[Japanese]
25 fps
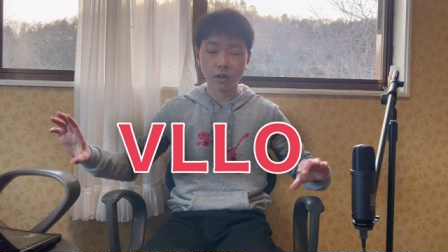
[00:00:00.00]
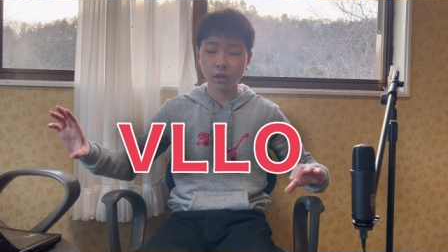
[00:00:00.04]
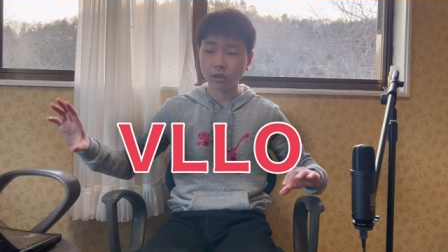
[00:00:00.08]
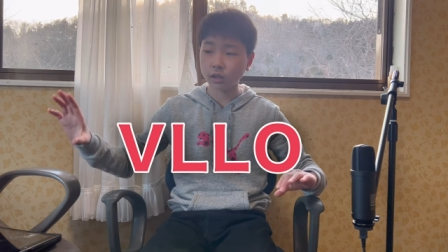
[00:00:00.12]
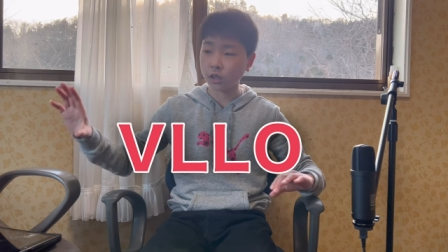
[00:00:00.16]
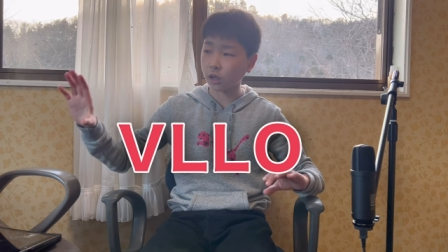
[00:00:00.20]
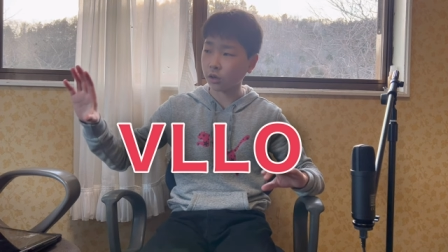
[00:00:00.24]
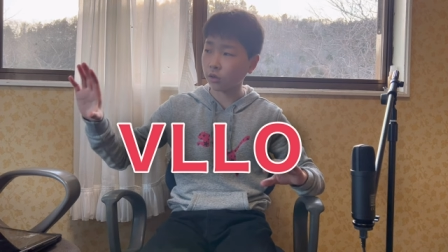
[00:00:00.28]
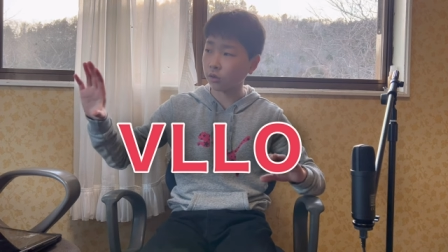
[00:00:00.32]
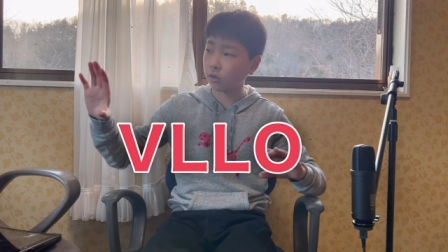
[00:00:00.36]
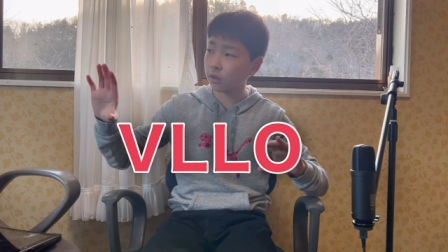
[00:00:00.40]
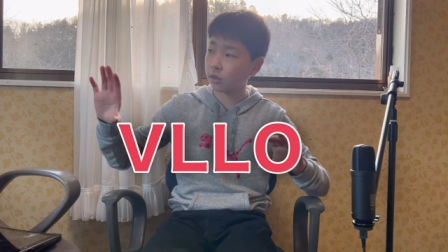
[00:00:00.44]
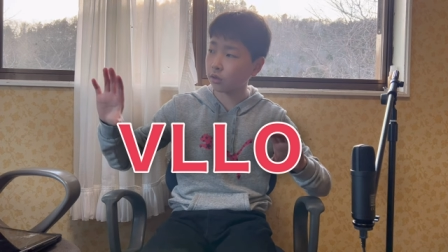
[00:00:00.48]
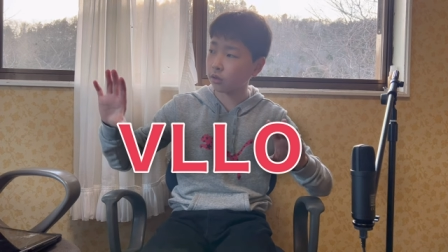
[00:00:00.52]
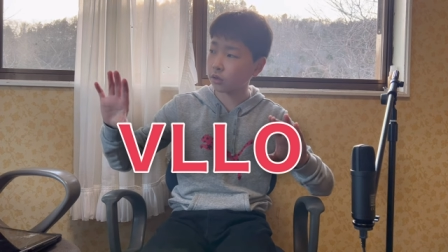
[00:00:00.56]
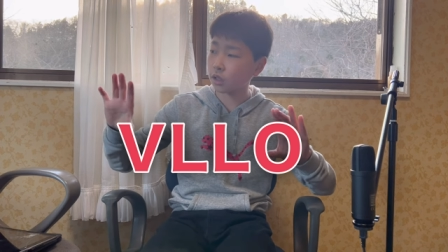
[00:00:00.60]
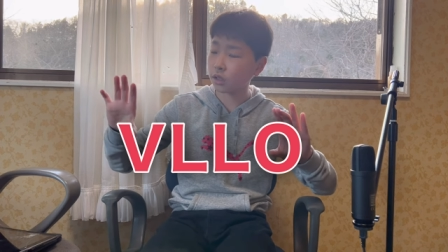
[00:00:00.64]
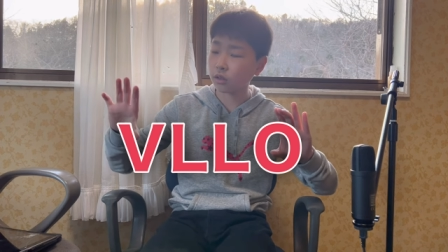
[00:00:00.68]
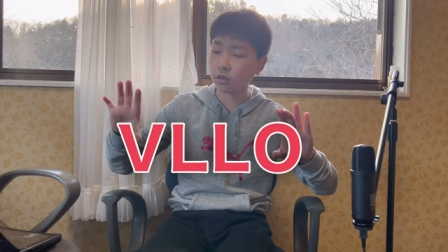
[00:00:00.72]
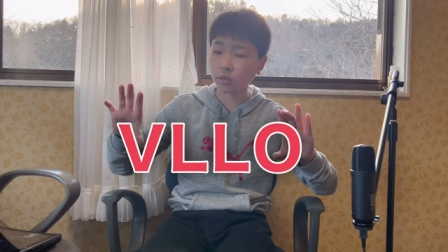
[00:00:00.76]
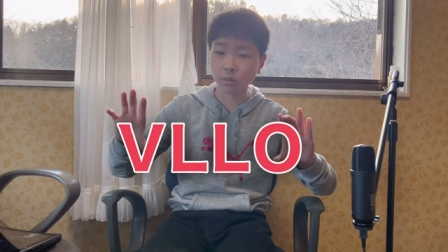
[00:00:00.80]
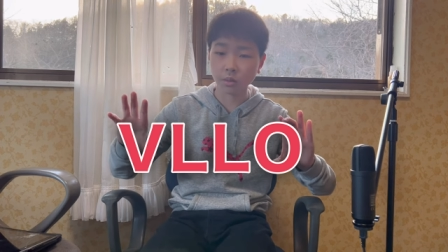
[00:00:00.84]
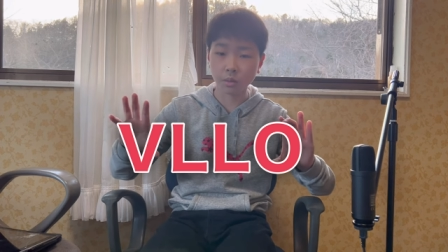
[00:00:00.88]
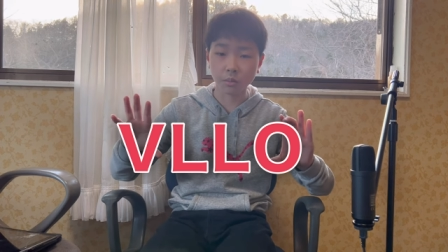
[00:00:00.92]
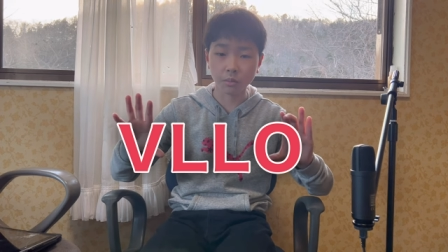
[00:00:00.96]
じゃあこれを
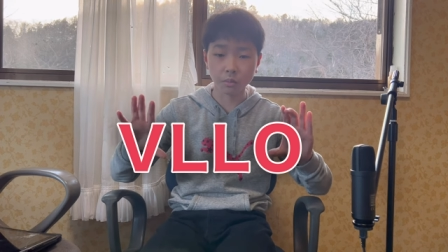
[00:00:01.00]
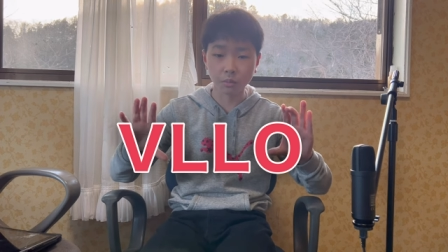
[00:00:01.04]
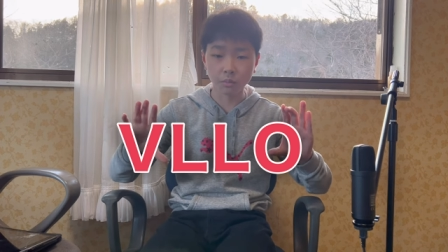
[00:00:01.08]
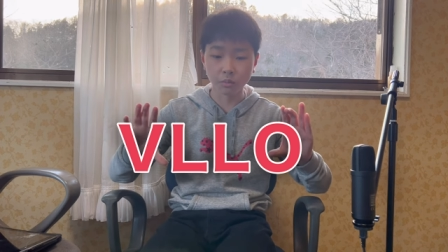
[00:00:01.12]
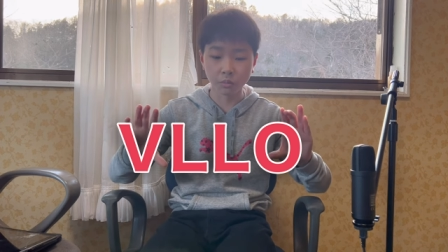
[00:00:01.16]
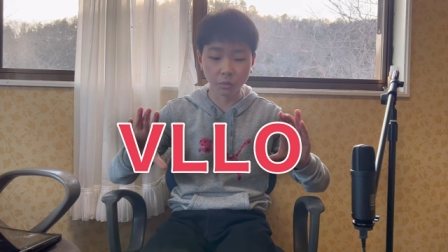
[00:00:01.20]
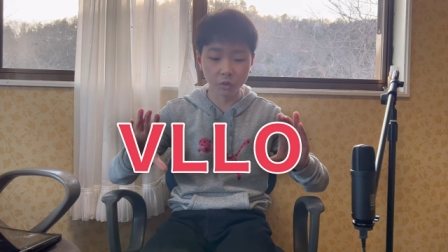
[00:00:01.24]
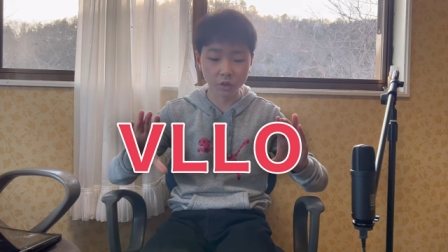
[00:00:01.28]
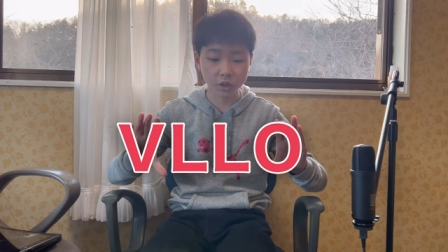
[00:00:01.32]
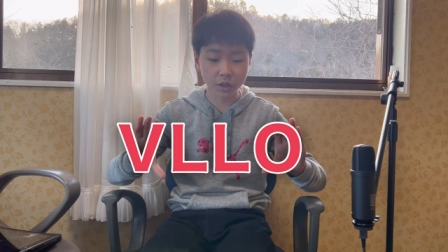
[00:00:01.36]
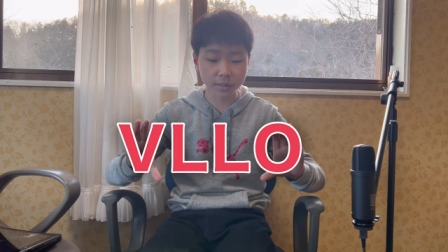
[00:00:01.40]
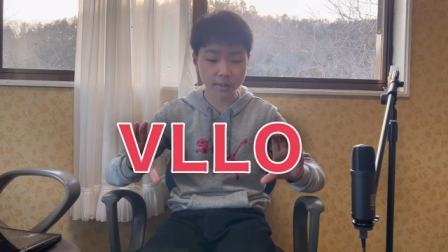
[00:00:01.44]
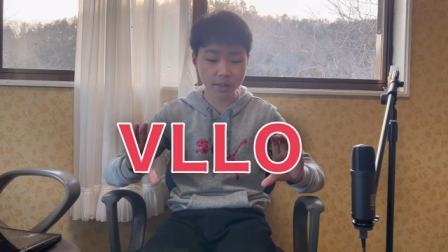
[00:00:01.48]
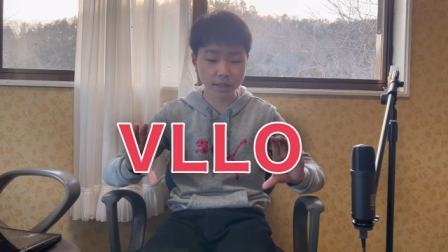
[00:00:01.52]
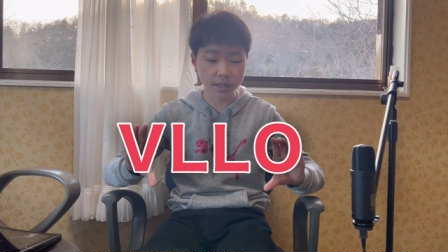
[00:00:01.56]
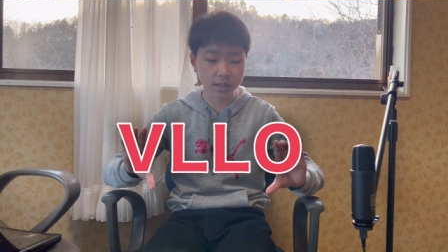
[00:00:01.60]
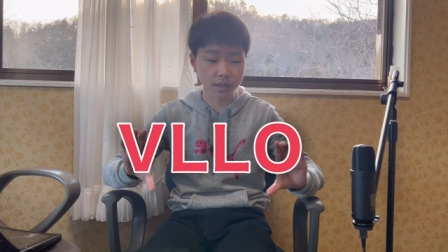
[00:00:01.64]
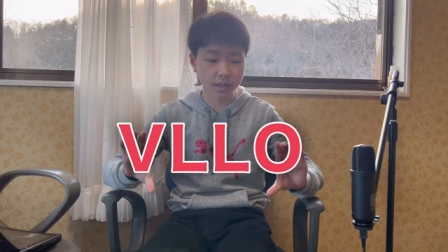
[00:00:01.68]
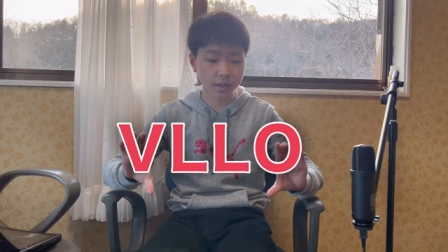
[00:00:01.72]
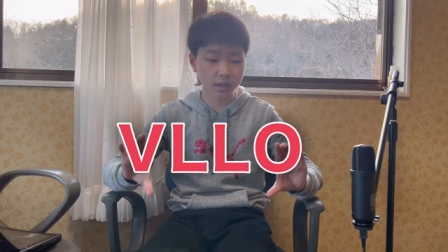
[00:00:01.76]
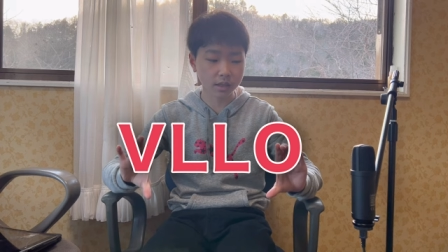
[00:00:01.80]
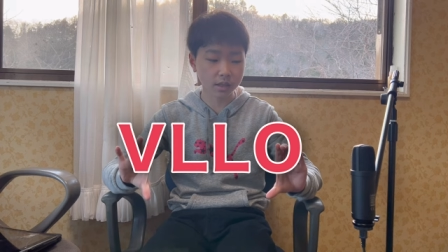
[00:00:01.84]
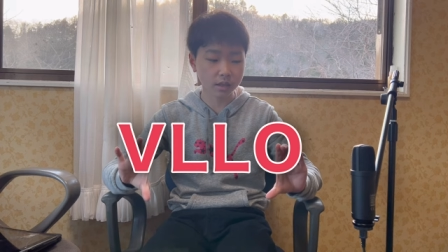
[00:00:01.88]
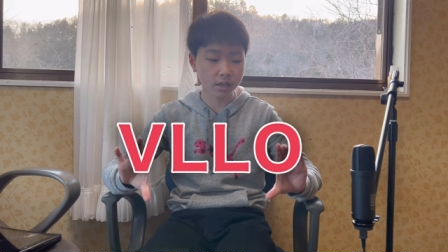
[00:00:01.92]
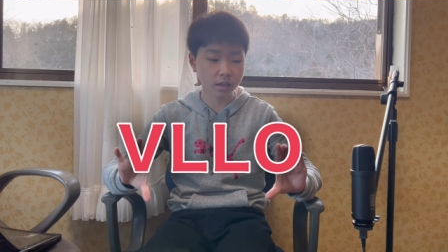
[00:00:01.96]
例えば持ちま
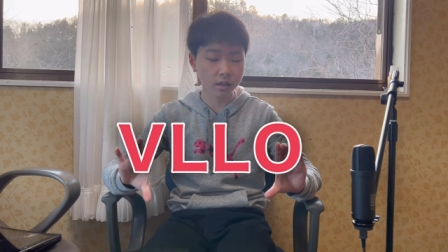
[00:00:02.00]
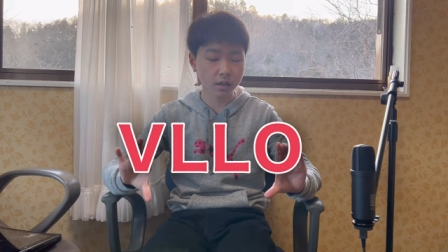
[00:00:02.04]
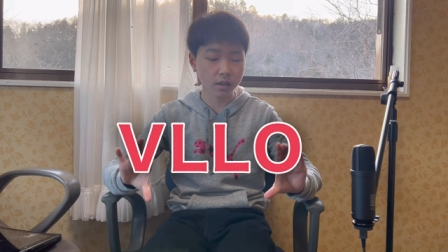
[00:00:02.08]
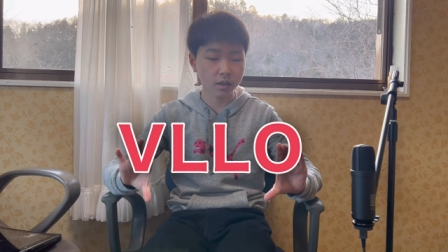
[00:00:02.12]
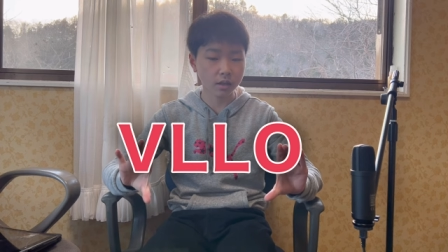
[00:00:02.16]
す